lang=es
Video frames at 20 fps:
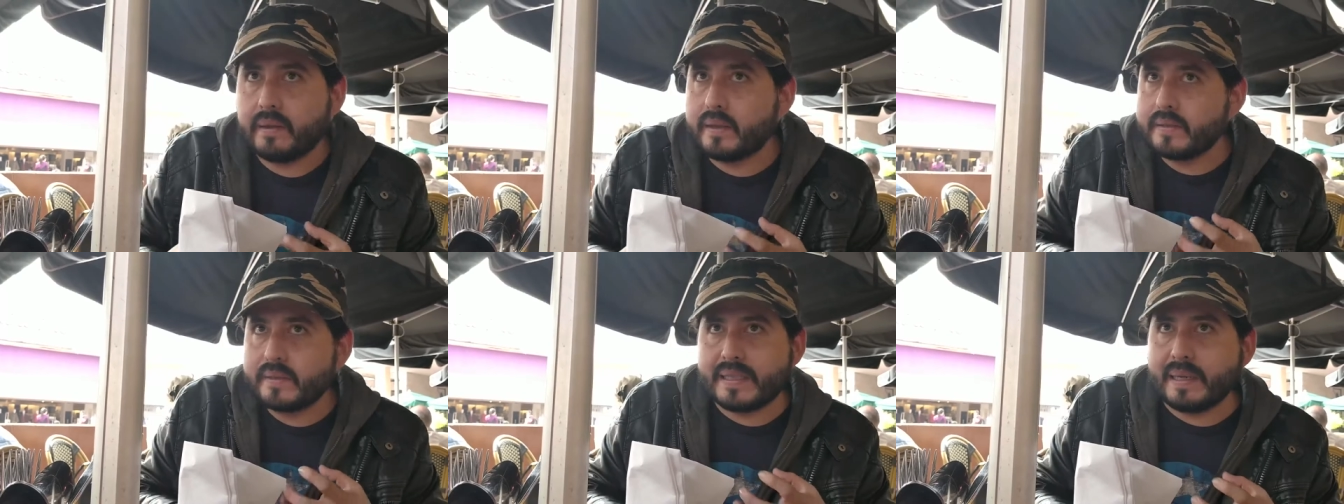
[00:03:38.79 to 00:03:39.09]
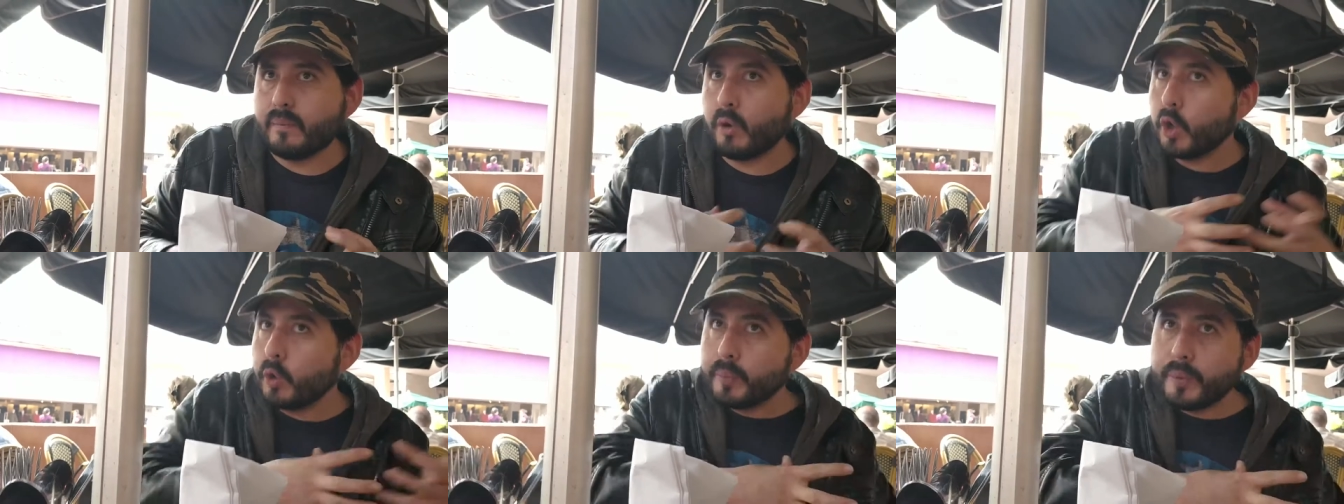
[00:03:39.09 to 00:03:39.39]

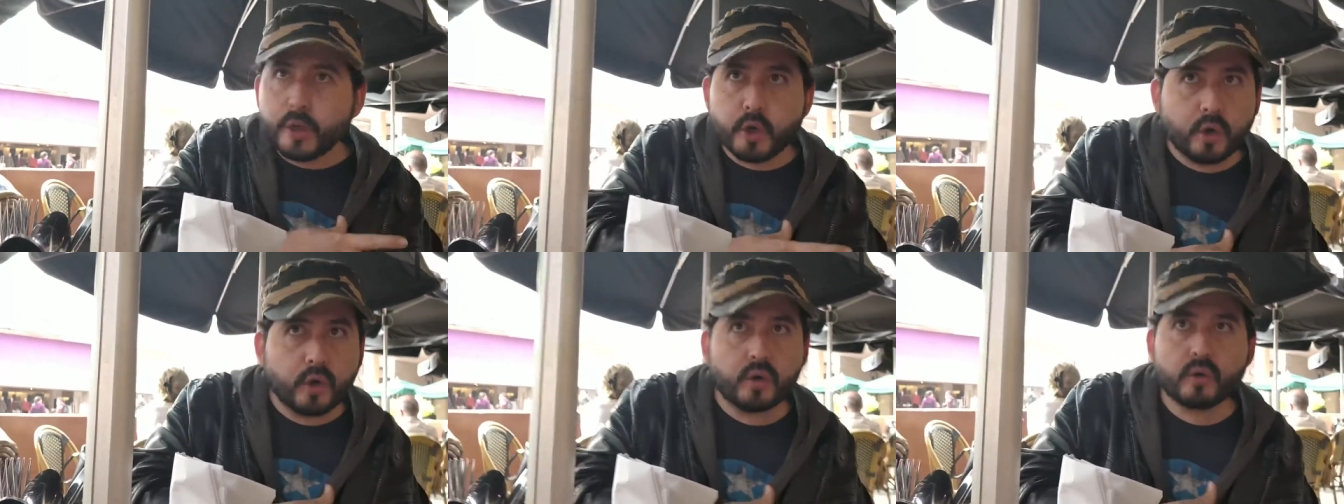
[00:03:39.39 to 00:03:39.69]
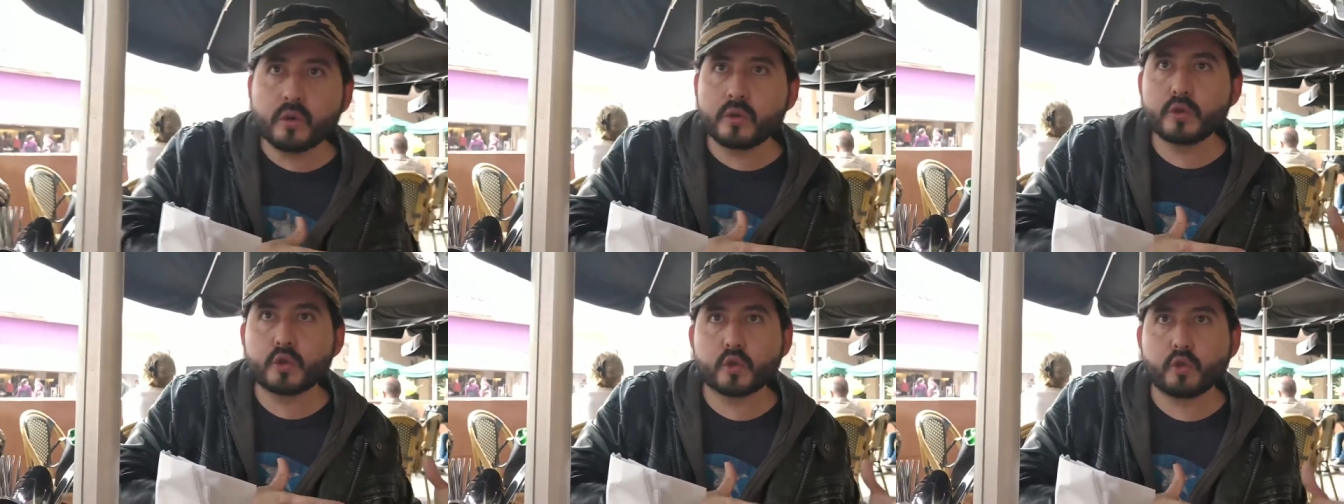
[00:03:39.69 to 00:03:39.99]
se volvió
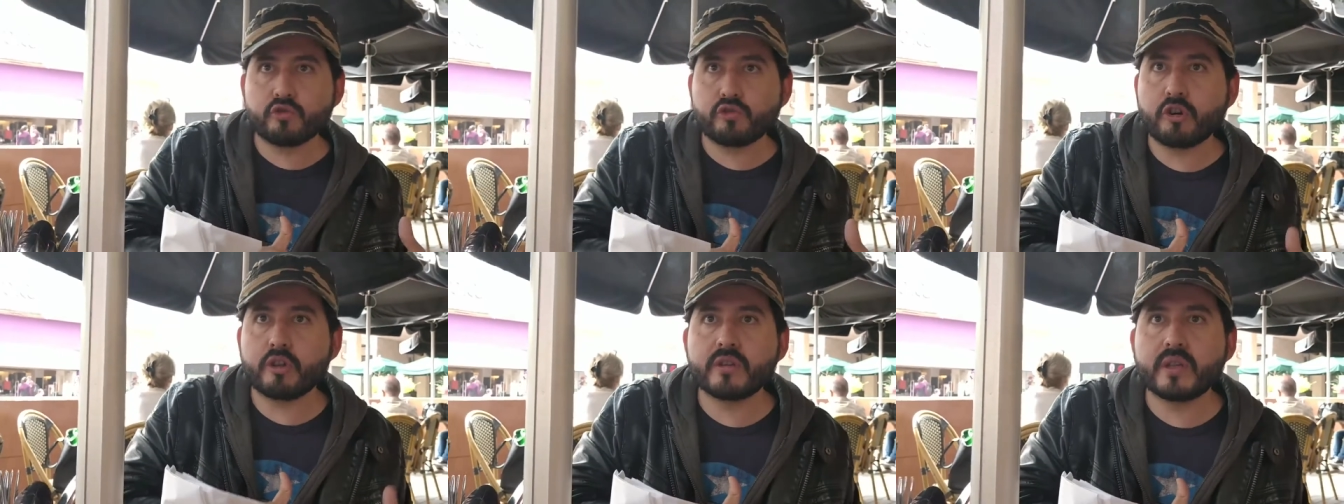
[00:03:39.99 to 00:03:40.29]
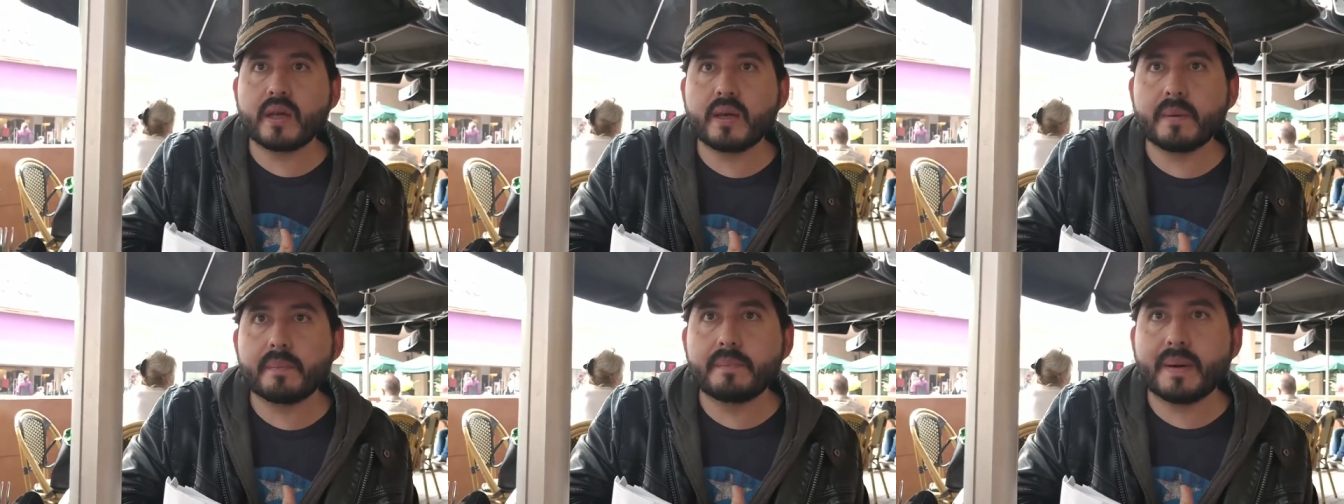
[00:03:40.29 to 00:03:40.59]
con su ron
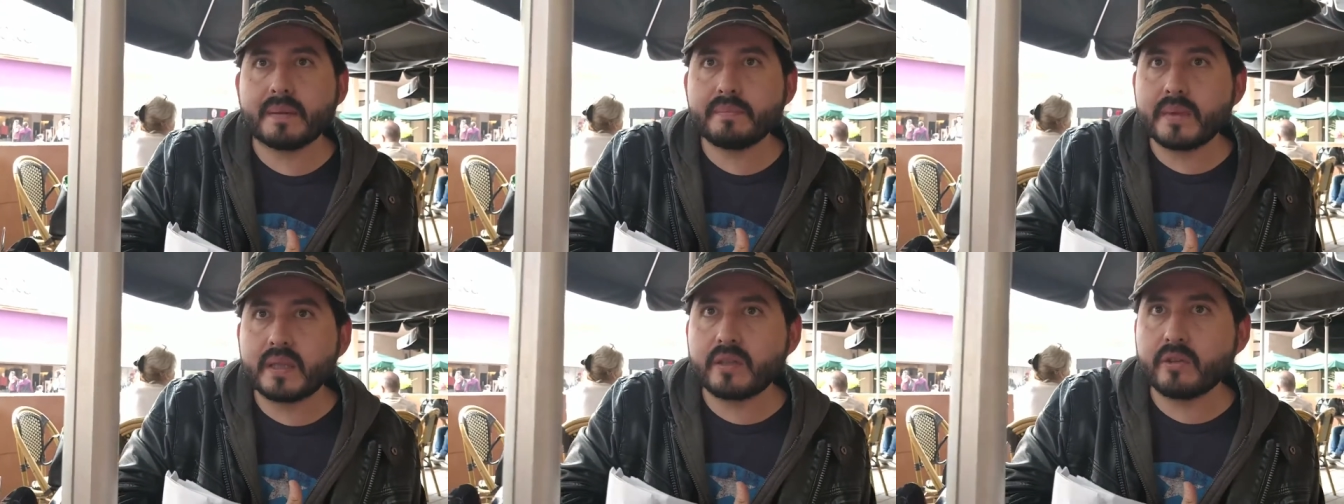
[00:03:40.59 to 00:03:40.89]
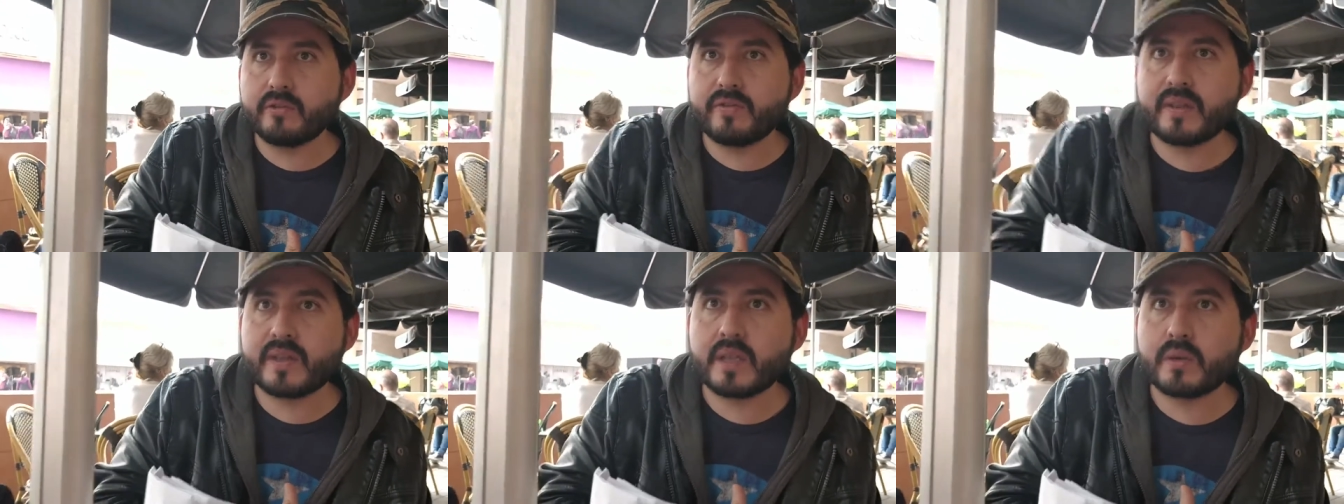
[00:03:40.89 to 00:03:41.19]
de Batman
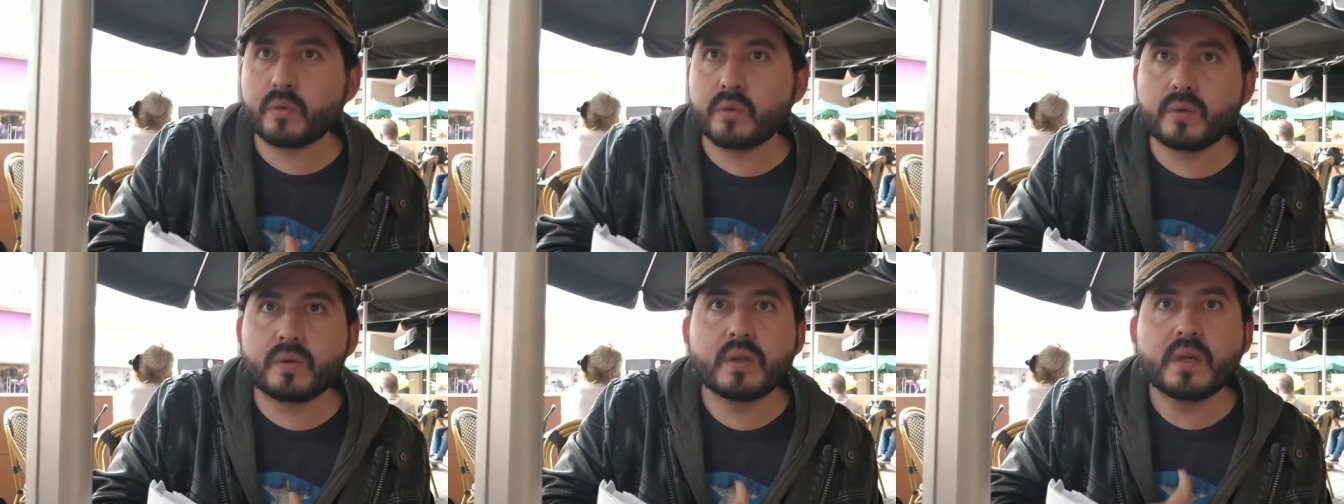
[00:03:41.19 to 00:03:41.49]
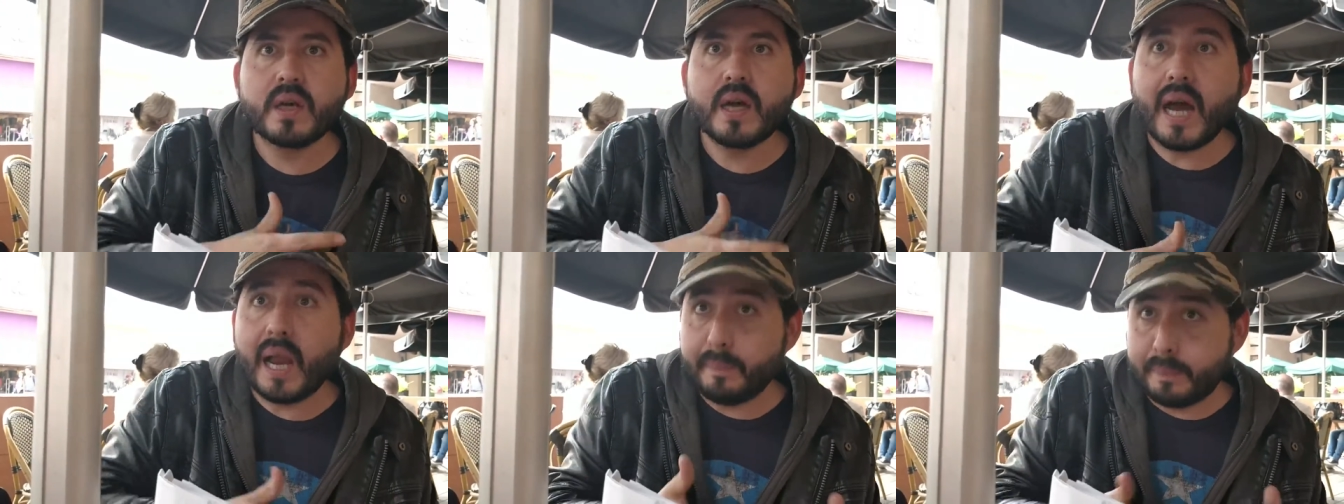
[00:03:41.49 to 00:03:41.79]
New 52
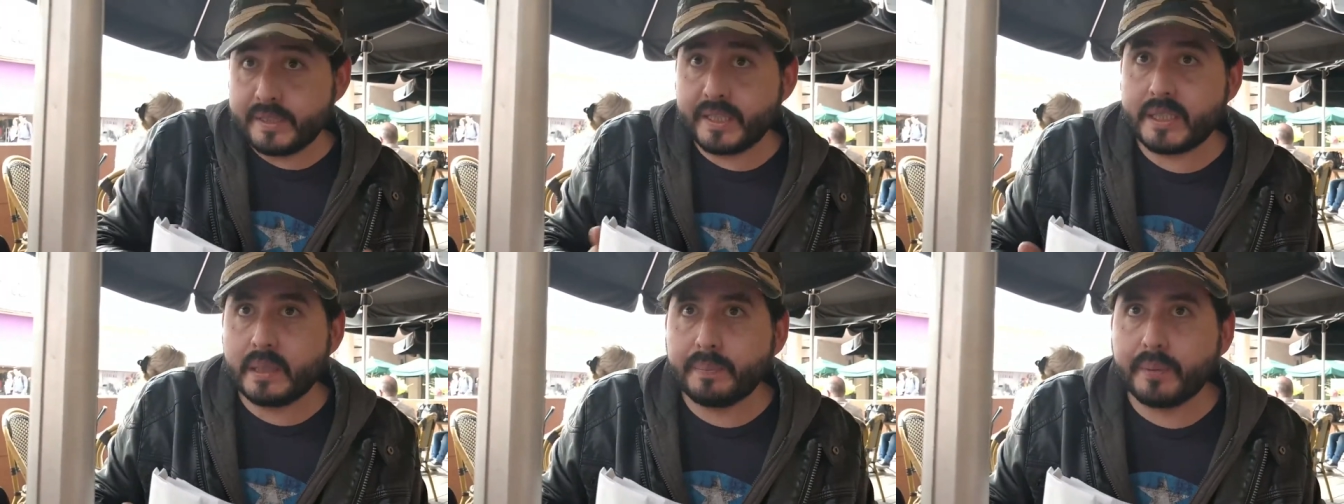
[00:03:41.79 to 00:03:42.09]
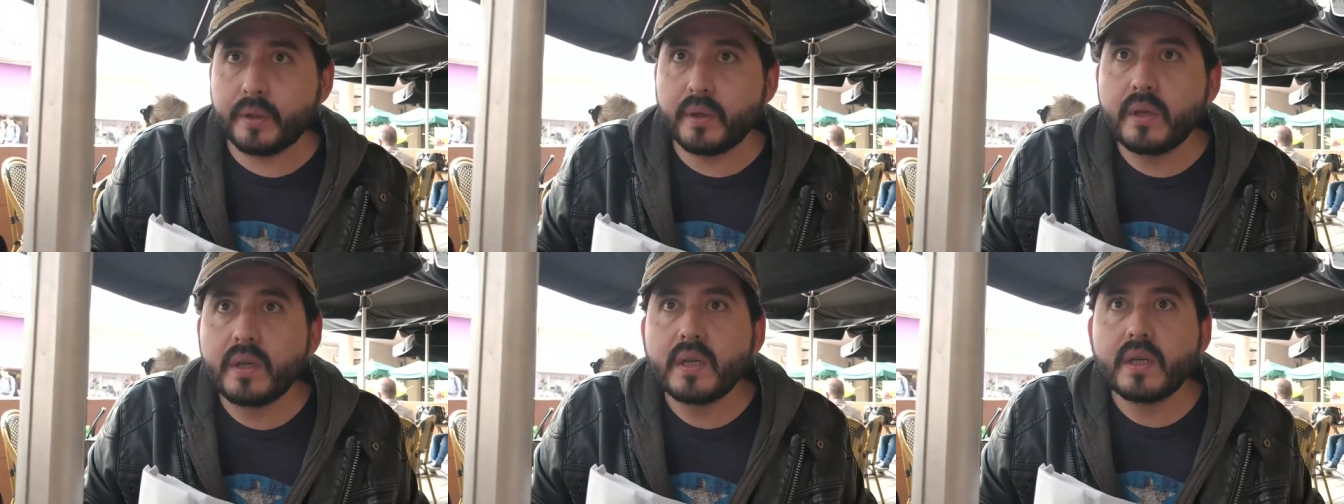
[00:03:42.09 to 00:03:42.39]
al
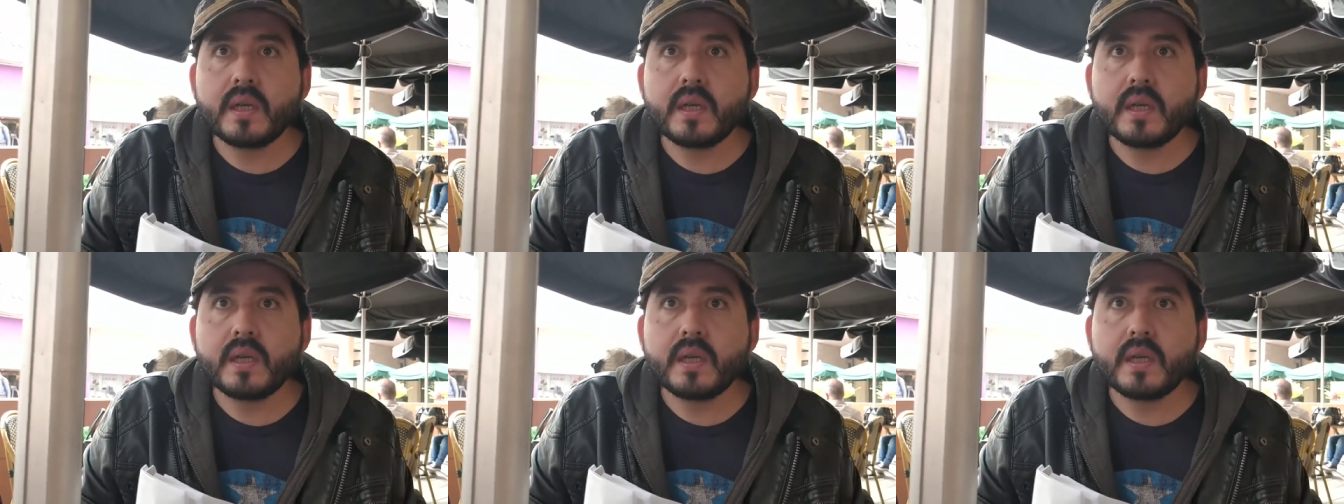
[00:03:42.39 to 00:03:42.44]
principio.